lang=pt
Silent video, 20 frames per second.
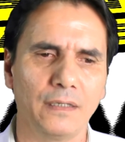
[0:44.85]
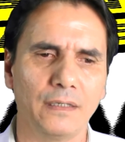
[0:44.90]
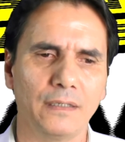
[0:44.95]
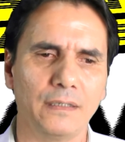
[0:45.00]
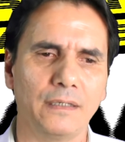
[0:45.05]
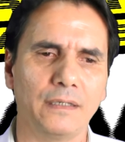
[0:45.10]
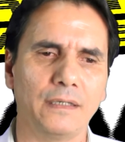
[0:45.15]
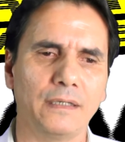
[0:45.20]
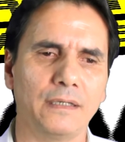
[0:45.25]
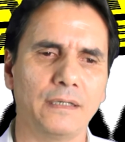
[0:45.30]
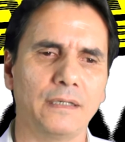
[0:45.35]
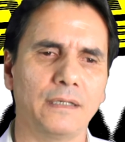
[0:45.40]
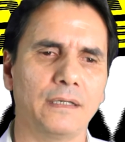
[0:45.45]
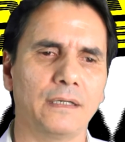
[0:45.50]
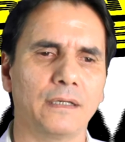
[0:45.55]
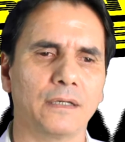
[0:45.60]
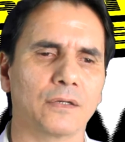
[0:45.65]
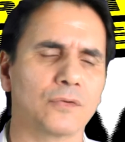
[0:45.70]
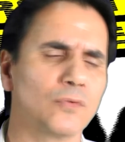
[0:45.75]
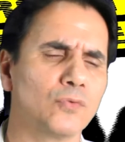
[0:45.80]

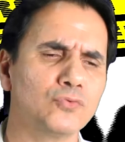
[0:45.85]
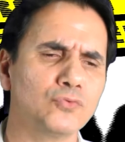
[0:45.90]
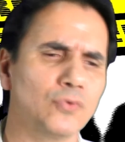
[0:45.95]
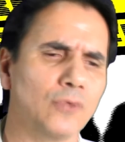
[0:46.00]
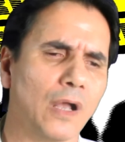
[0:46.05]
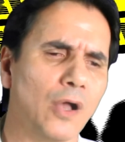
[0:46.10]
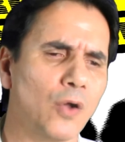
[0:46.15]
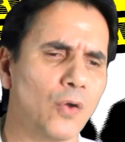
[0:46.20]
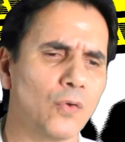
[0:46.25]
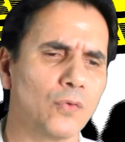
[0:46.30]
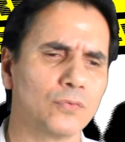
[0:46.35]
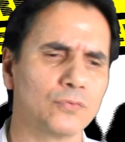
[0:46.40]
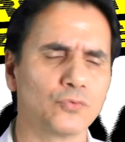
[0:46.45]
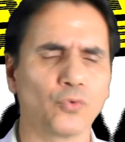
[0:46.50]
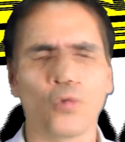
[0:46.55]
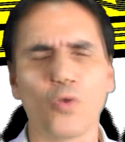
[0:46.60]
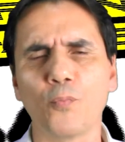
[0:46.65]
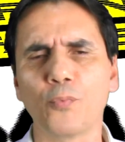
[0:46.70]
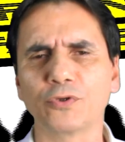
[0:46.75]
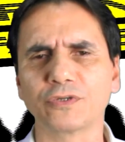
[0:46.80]
é, cultural
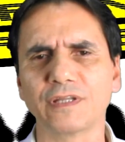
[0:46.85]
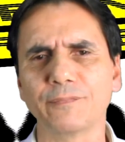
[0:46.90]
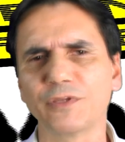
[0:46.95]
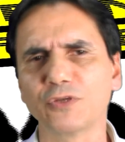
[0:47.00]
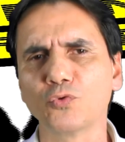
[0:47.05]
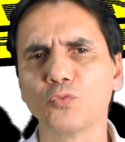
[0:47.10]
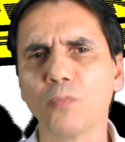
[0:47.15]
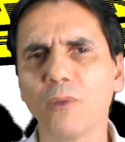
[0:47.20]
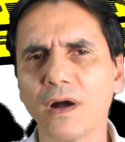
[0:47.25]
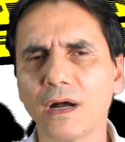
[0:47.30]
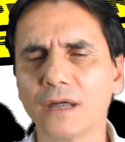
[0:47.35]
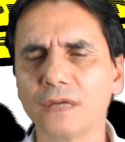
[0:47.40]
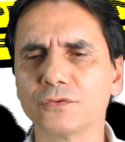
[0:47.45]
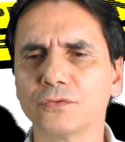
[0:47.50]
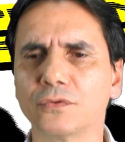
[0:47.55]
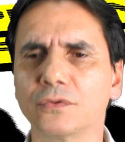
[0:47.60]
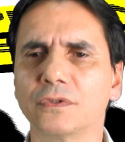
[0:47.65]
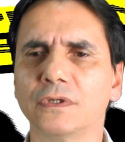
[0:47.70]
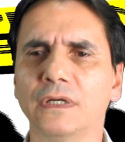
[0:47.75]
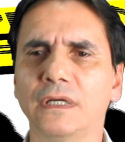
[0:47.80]
do comportamento
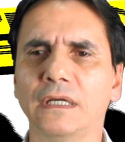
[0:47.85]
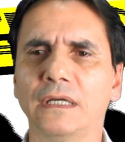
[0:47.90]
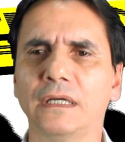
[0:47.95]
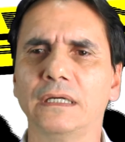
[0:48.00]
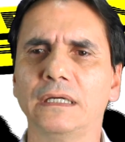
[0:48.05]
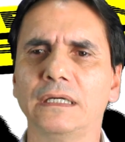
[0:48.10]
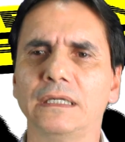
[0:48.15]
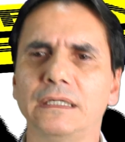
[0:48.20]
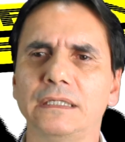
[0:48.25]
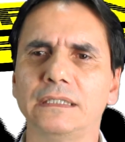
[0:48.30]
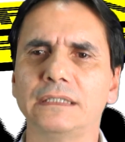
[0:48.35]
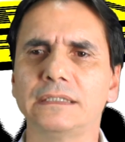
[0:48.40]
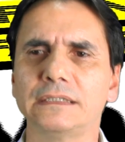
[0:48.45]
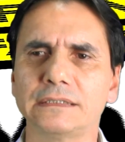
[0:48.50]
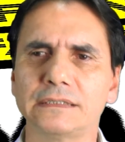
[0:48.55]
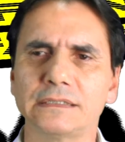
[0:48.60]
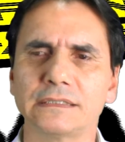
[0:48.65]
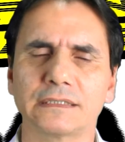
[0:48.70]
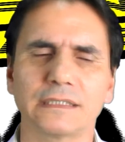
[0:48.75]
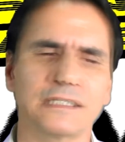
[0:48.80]
humano
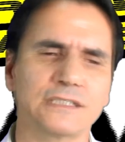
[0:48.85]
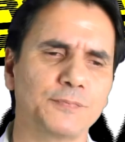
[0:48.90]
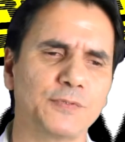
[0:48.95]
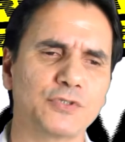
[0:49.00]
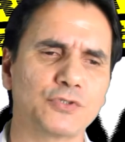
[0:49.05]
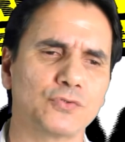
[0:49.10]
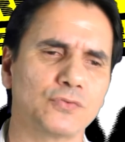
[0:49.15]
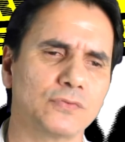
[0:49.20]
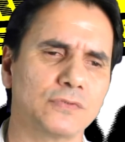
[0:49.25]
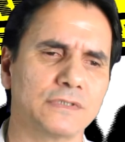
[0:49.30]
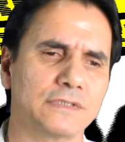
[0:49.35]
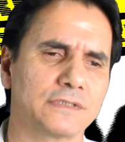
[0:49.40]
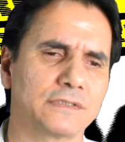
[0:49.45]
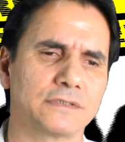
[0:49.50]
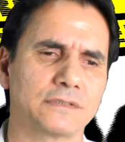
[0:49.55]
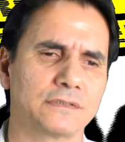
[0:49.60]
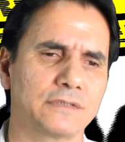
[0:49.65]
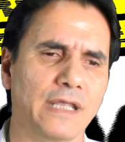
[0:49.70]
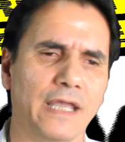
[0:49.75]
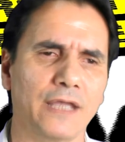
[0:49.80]
é, que as
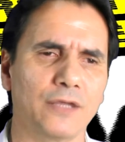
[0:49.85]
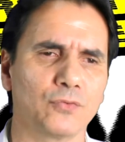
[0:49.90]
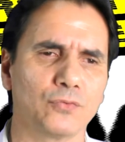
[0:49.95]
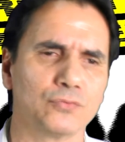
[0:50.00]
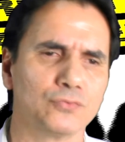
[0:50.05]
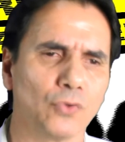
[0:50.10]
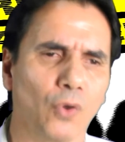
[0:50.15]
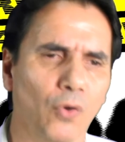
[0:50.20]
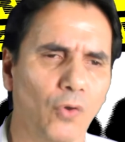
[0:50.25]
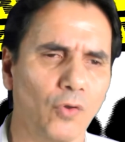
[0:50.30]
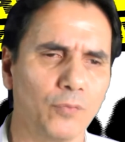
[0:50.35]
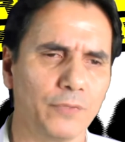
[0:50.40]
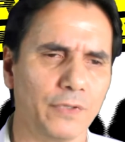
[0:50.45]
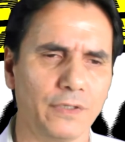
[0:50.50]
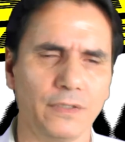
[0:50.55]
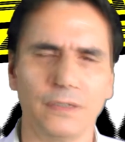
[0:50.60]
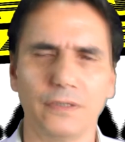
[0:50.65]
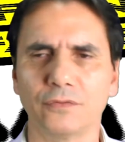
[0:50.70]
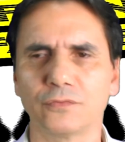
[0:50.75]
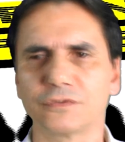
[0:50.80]
pessoas deram o
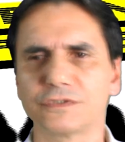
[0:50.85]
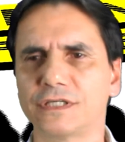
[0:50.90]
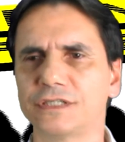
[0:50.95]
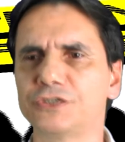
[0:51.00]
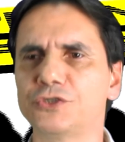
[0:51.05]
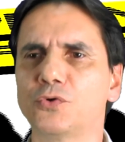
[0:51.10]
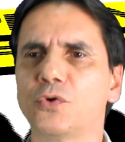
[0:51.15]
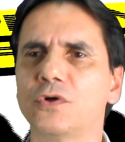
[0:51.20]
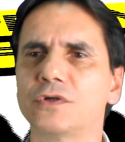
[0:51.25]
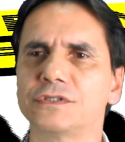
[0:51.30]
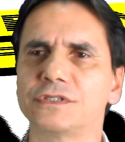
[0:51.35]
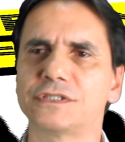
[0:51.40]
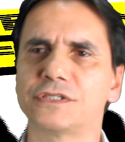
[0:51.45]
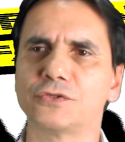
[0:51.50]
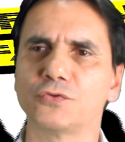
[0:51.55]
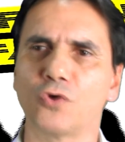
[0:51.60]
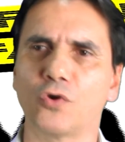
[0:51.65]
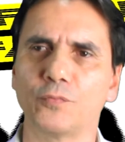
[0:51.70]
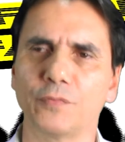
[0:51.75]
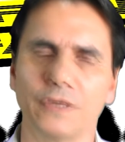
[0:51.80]
nome, eu não sei de onde
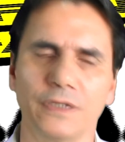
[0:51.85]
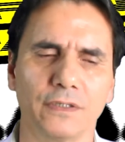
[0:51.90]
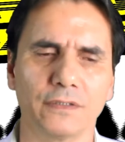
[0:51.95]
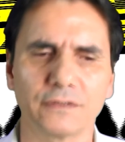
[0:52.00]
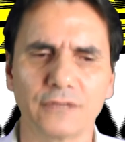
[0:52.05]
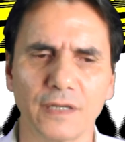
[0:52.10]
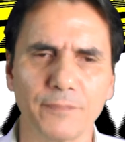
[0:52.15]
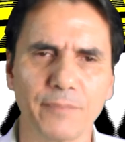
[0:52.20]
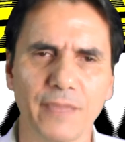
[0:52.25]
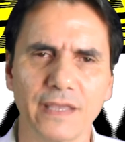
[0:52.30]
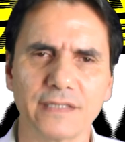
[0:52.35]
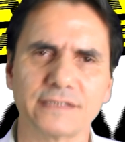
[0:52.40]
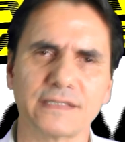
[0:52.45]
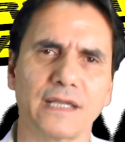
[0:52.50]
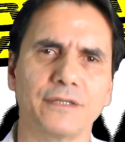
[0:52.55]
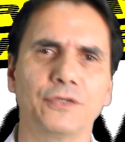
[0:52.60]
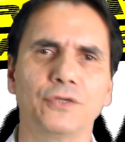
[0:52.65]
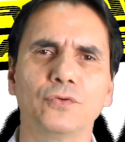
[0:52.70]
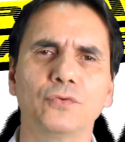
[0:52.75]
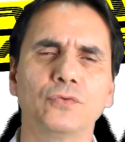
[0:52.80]
esse nome também
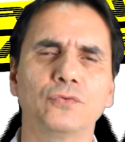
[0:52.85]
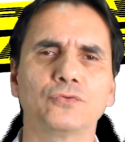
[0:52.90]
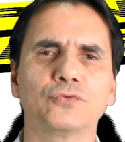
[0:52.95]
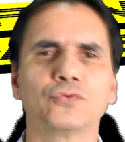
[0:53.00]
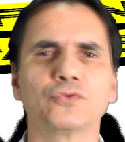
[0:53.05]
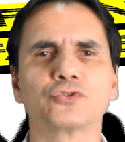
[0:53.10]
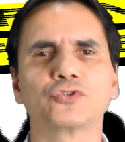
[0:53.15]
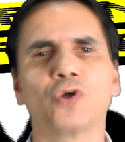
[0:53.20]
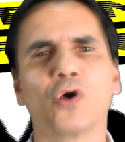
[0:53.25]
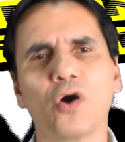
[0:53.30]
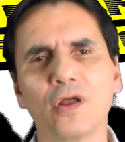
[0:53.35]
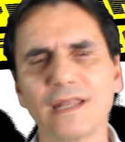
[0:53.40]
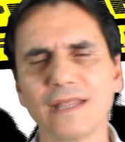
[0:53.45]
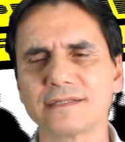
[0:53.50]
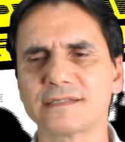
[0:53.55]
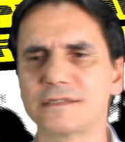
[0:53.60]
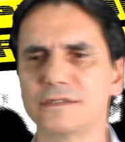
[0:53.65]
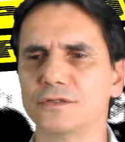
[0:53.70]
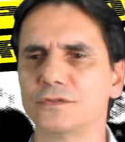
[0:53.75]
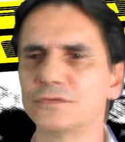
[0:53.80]
saiu, dos
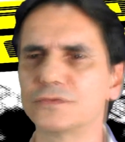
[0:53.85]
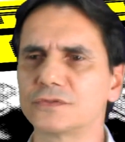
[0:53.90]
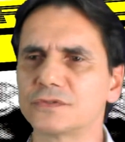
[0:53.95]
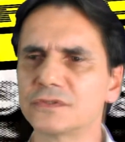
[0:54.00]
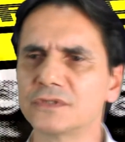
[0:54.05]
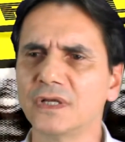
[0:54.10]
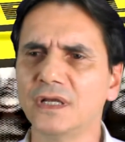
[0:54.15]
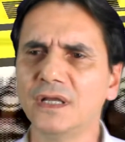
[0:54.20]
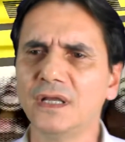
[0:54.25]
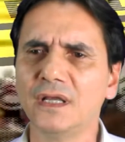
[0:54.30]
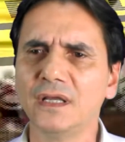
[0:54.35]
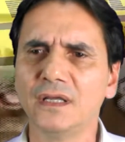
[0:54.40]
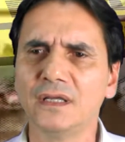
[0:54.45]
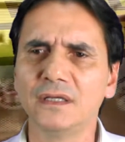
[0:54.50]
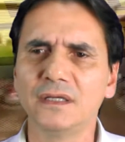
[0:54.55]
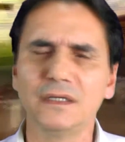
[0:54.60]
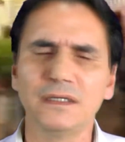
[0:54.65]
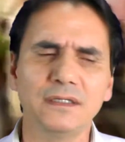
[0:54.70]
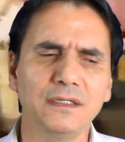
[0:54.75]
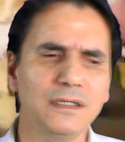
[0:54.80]
rolezinhos.
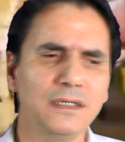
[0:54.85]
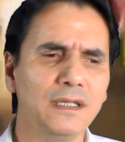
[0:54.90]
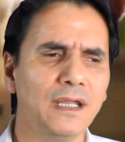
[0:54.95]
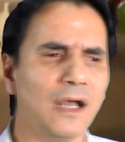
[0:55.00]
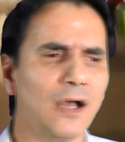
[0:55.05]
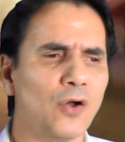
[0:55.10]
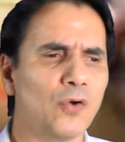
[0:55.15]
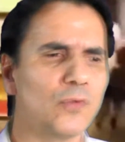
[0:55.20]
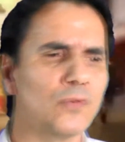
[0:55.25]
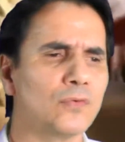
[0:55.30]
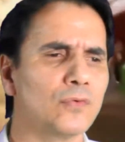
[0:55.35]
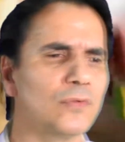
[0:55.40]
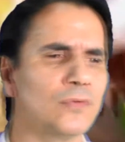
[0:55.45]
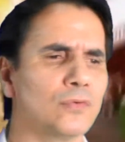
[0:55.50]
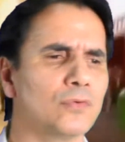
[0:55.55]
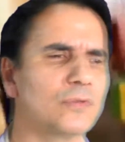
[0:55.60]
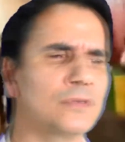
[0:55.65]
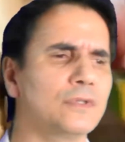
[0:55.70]
E é algo